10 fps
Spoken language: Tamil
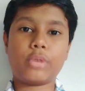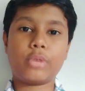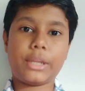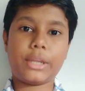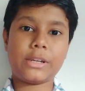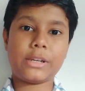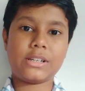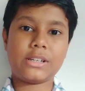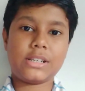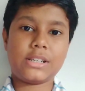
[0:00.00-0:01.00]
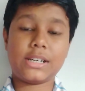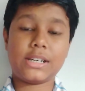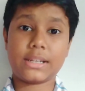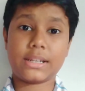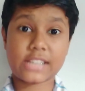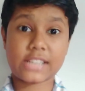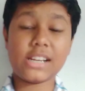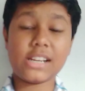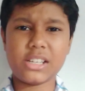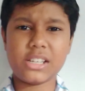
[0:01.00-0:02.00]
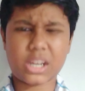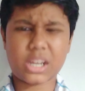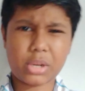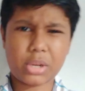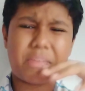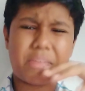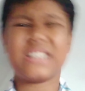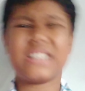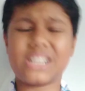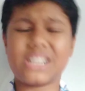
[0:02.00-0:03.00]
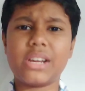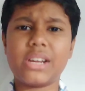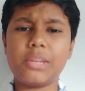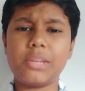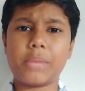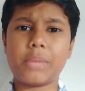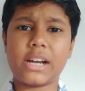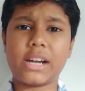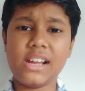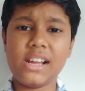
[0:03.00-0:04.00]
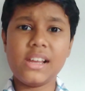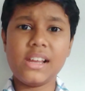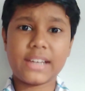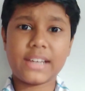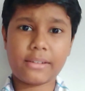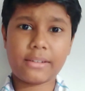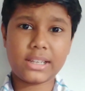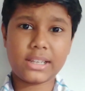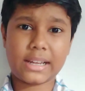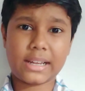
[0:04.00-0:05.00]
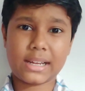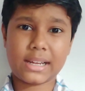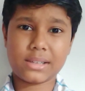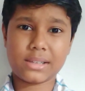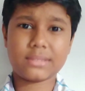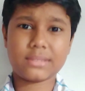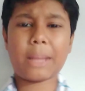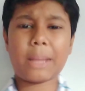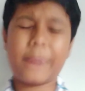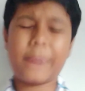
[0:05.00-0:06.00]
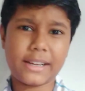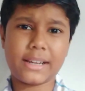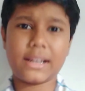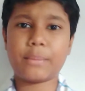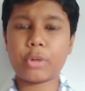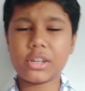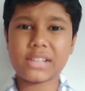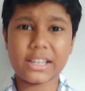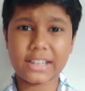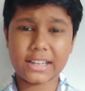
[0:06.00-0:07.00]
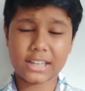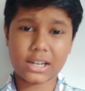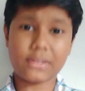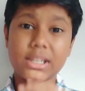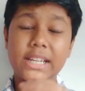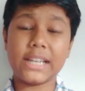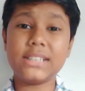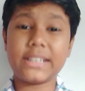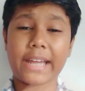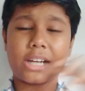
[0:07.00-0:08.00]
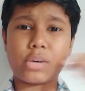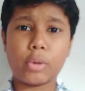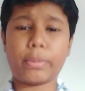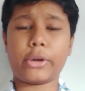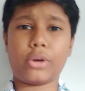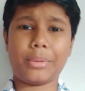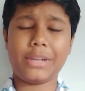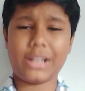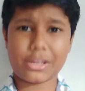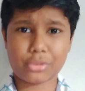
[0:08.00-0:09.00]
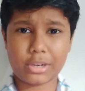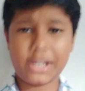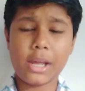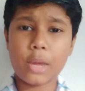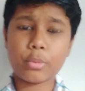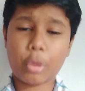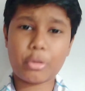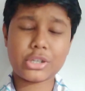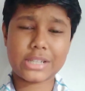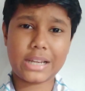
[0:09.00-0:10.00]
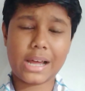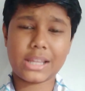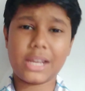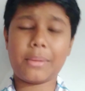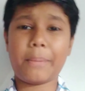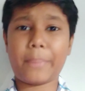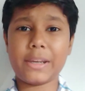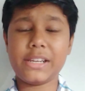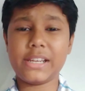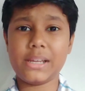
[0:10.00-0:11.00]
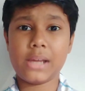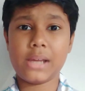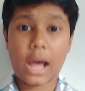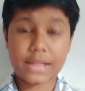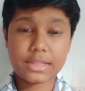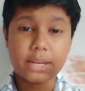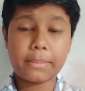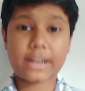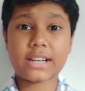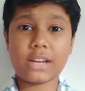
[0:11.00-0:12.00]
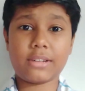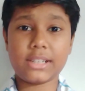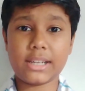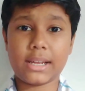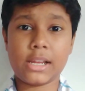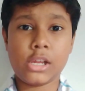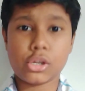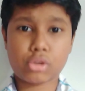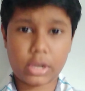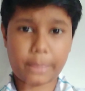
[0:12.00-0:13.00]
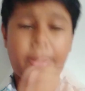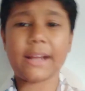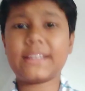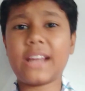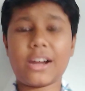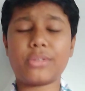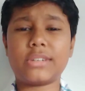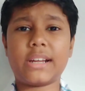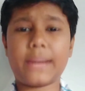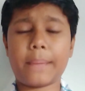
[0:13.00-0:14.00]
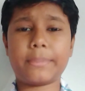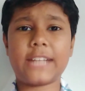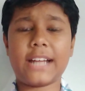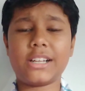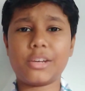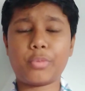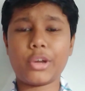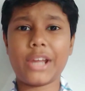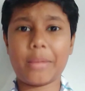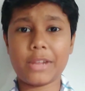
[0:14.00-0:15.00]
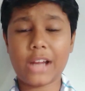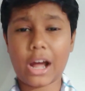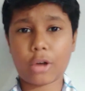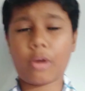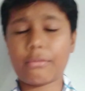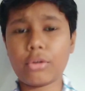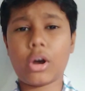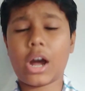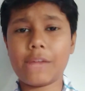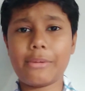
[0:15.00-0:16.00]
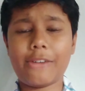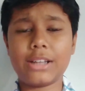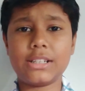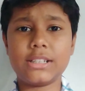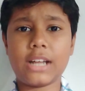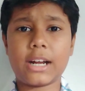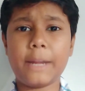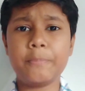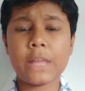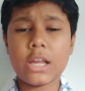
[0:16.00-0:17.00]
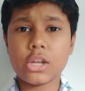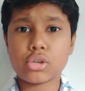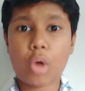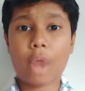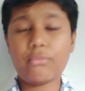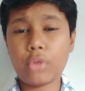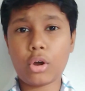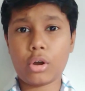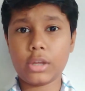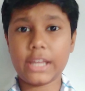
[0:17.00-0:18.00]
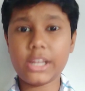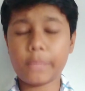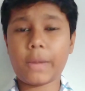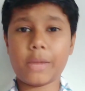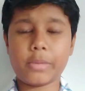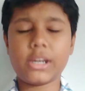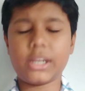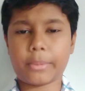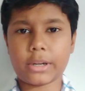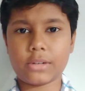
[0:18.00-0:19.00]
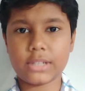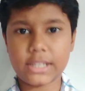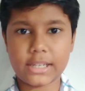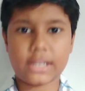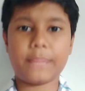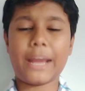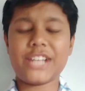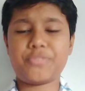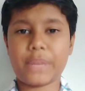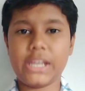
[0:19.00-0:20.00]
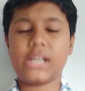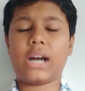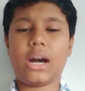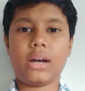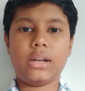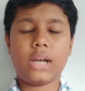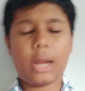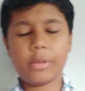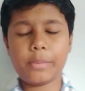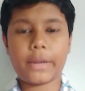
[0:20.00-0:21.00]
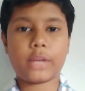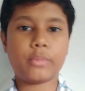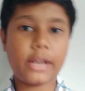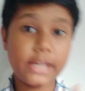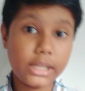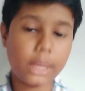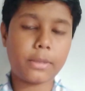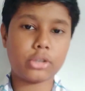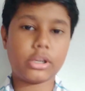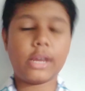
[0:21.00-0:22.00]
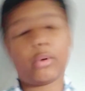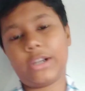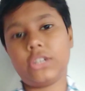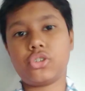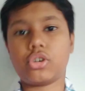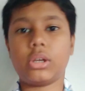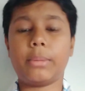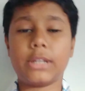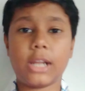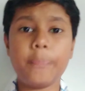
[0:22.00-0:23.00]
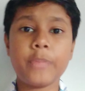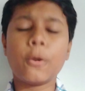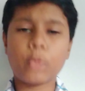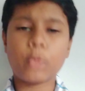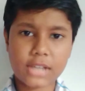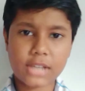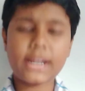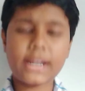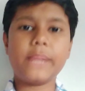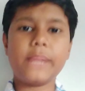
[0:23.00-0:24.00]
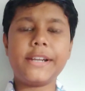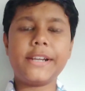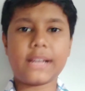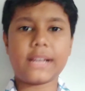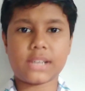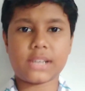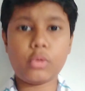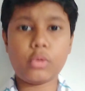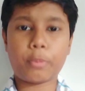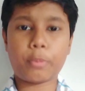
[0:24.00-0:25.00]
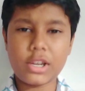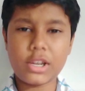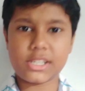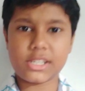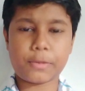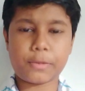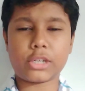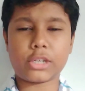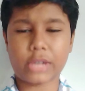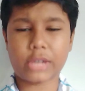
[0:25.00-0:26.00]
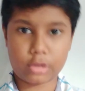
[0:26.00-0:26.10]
உங்கள் நண்பன் ட்ரெய்லர் ரிலீஸ் ஆனபோதே பயங்கர எதிர்பார்ப்புங்க ஏன்னா வந்து இந்த தப்பான போலீஸ் அதிகாரிகளெல்லாம் வந்து எழுத்து கேட்க படம் அப்படின்லாம் சொல்லி ப்ரொமோஷன்லாம் அதிகமாக பண்ணி அத்தனை மக்கள் வந்து ஸோ இது பார்த்தே ஆகணும்டா நான் தேட்டருக்கு போய் அப்படின்னு அவ்வளோ ஆர்வமாக இருந்திருந்தாங்க ஸோ அவ்வளோ எதிர்பார்ப்புக்கு இந்த படம் வந்து மேட்ச் பண்ணியிருக்கா அப்படின்னு பார்க்க முன்னாடி இந்த பார்த்தோடைய ஒன்லைன் ஸ்டோரியை பார்த்தலாம் ஒரு சாதாரண மிடில் கிளாஸ் ஆளு ஒரு போலீஸ் இன்ஸ்பெக்டர் கூட